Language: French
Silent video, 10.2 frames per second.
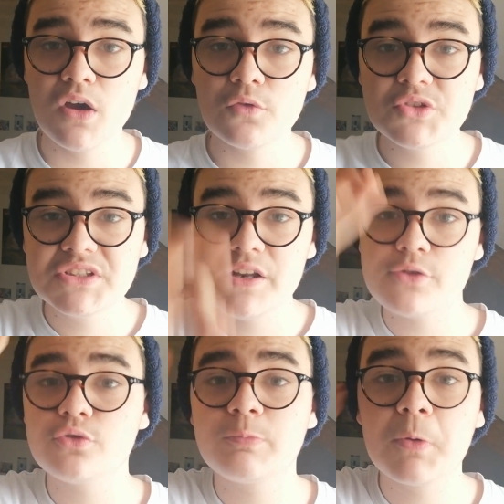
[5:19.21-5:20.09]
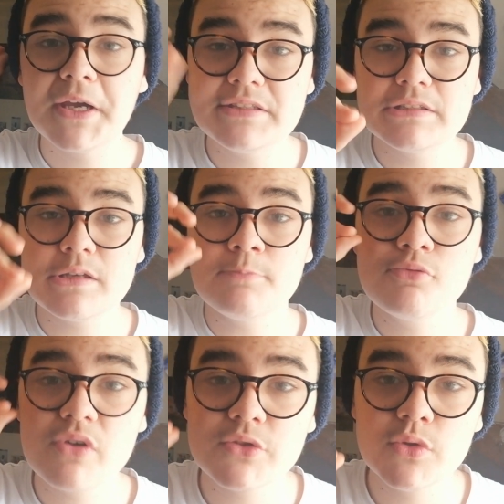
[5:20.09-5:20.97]
Vous étiez là juste pour critiquer,
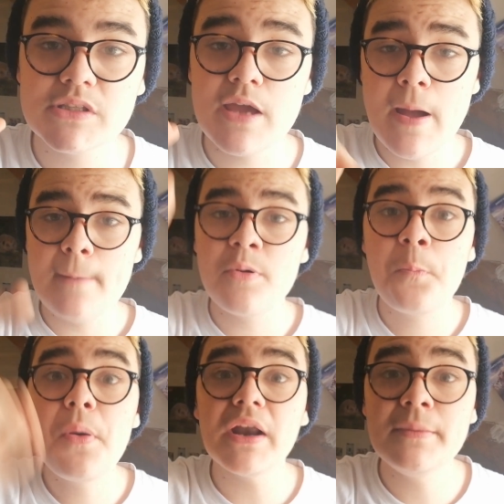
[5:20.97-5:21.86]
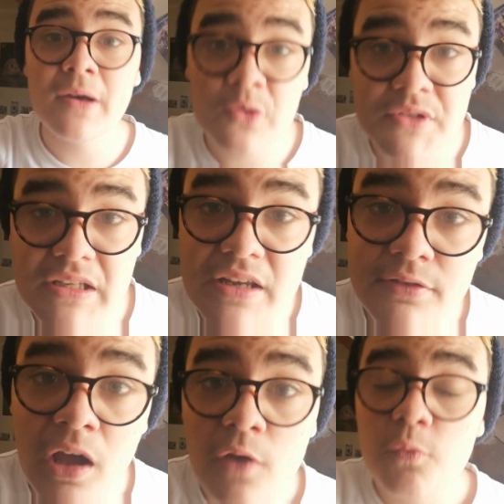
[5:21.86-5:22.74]
pour insulter, pour parler mal aux élèves.
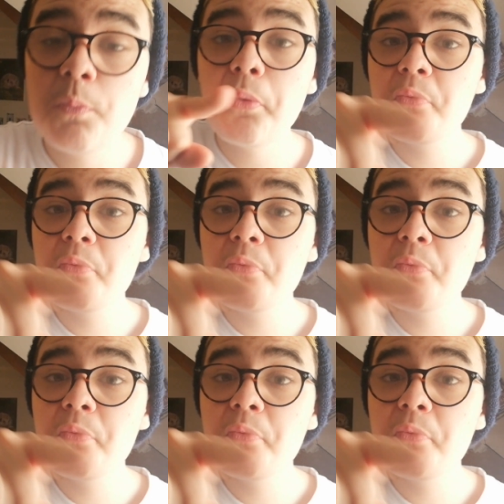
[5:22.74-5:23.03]
Vous